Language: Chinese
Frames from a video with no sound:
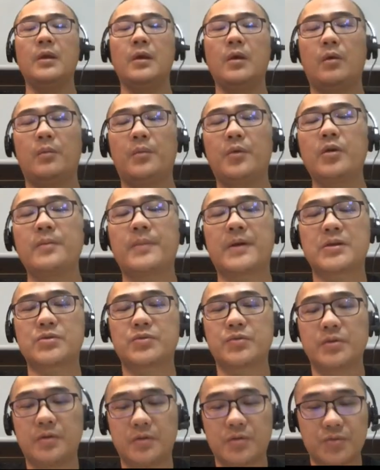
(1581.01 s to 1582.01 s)
我们会把
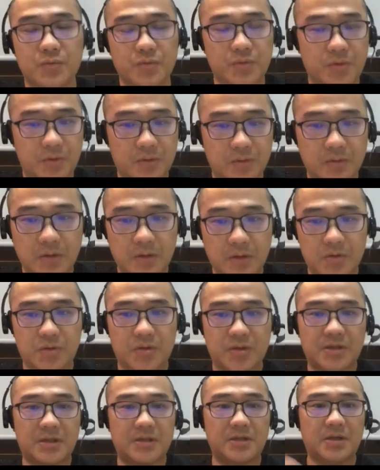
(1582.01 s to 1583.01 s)
所有的数据
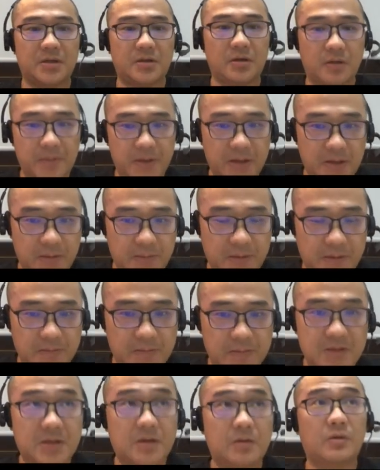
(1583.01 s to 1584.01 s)
存在这个 topic 里面，
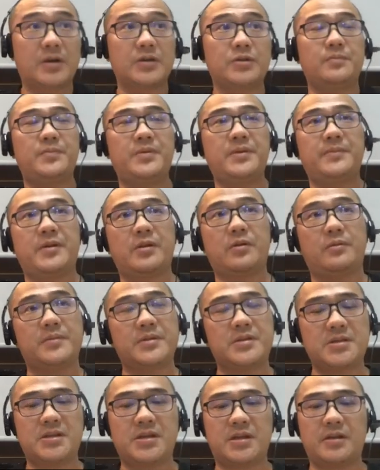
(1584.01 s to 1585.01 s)
这样的话就避免了我们
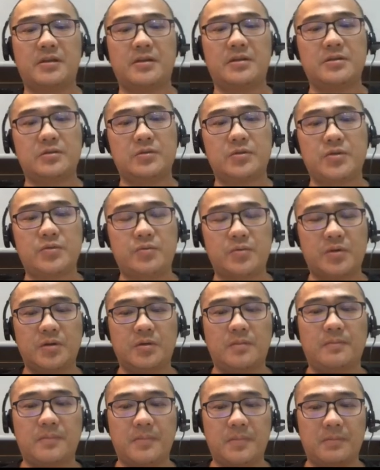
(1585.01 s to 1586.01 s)
之前的这个用个
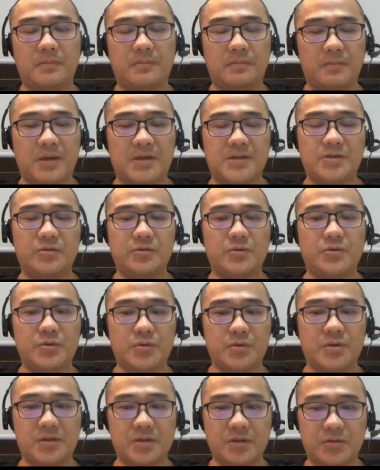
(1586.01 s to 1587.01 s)
MySQL 去
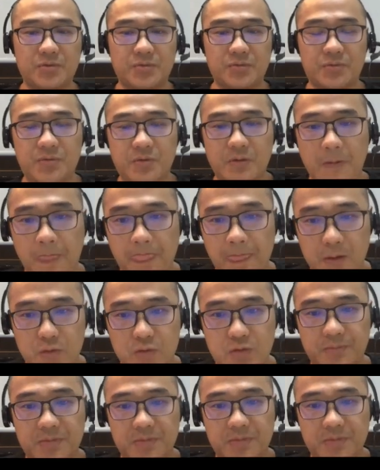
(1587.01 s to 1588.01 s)
存这个数据
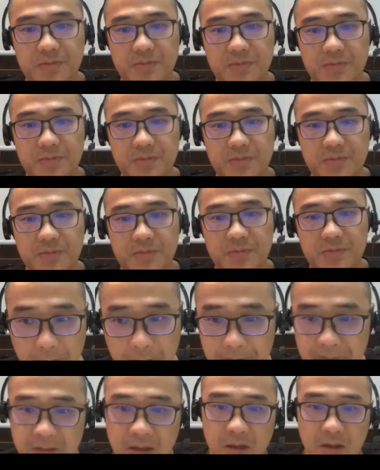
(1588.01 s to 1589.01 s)
存不下的问题，对吧？
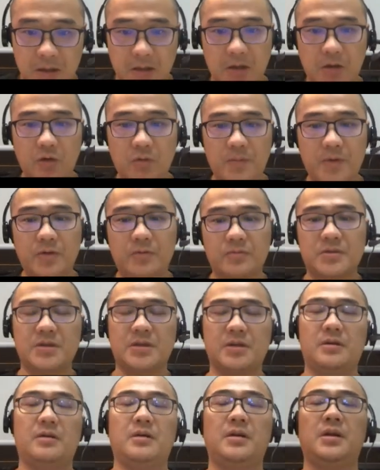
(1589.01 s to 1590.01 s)
然后我们用这
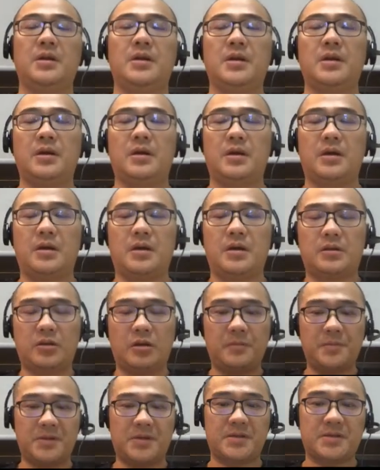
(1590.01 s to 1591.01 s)
个啊
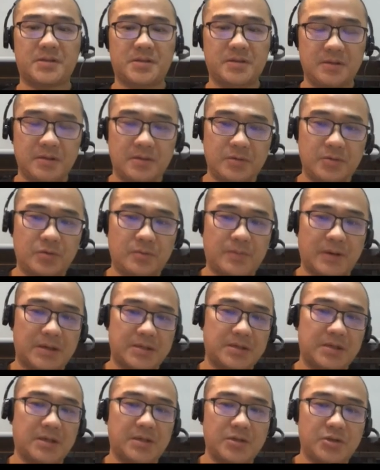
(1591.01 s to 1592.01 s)
topics。去把
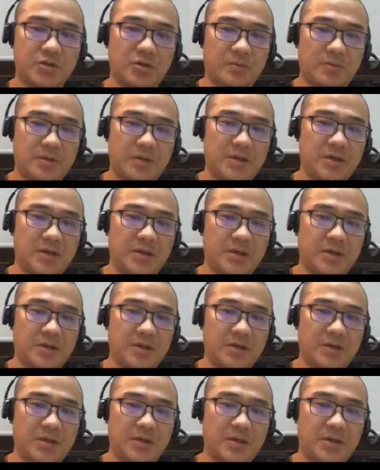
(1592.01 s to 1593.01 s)
这个 job 一个个
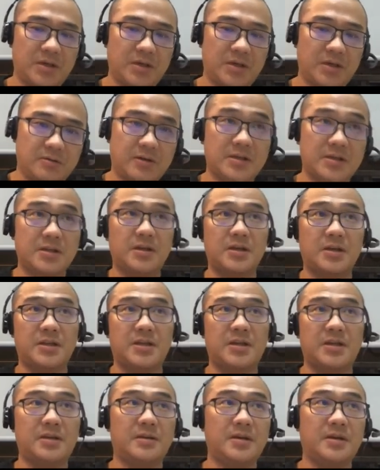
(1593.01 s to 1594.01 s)
串起来，对吧？这很
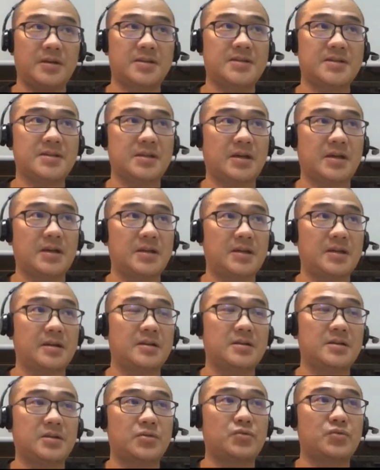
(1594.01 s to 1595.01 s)
天很自然而然
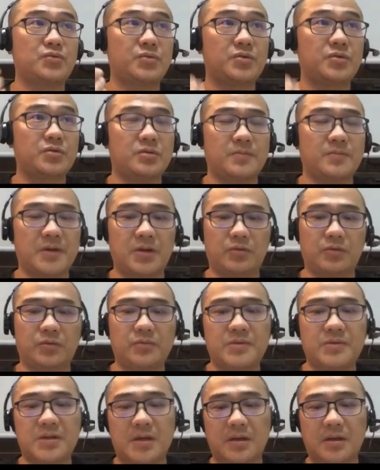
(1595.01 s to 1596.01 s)
的，这个数据就这么流
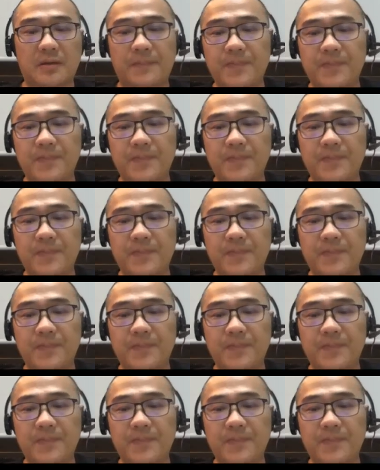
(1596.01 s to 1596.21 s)
动起来了。